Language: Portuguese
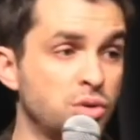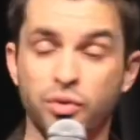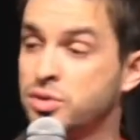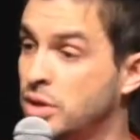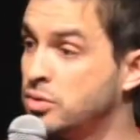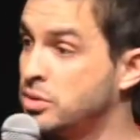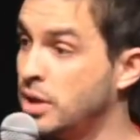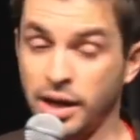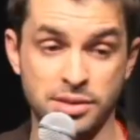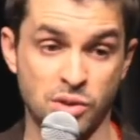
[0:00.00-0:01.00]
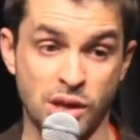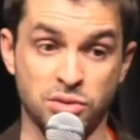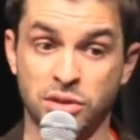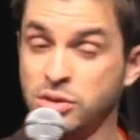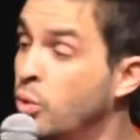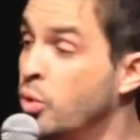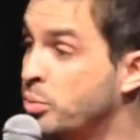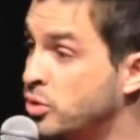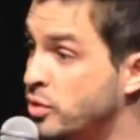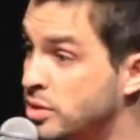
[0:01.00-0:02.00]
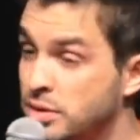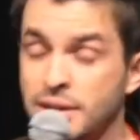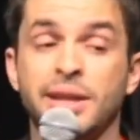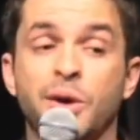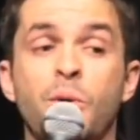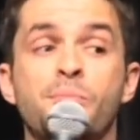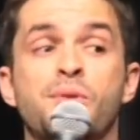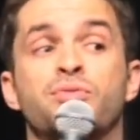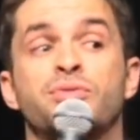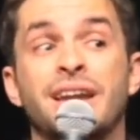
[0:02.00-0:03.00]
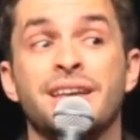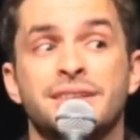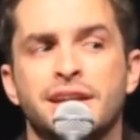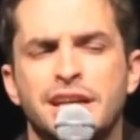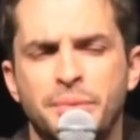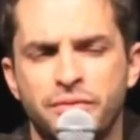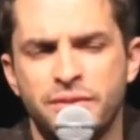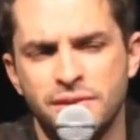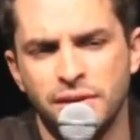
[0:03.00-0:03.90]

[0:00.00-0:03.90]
Silvio Santos. Ah, mas a situação tá tão ruim pro Silvio Santos que ele tá comprando telecena que é pra ver